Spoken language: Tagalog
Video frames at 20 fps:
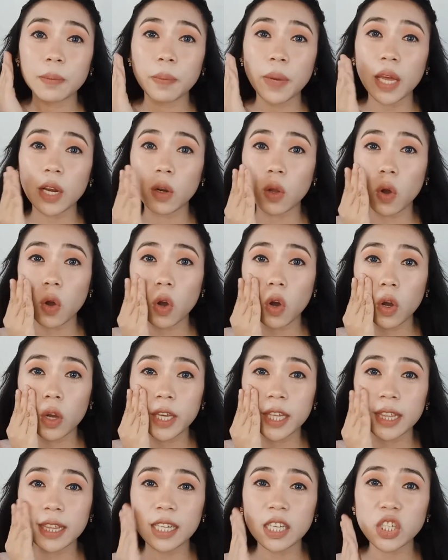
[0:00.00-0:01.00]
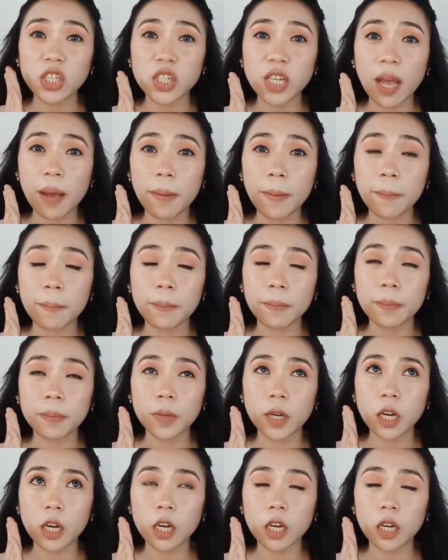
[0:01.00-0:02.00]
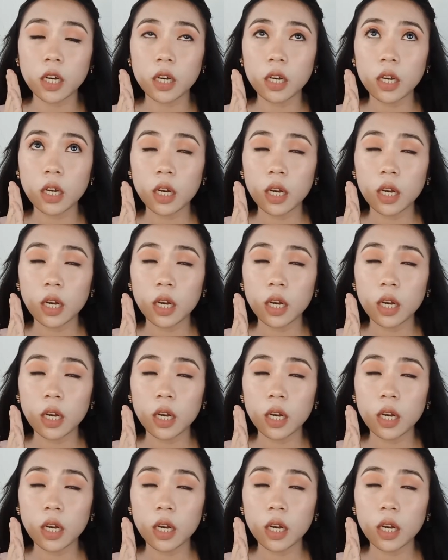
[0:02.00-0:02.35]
Pero, hindi siya, oh,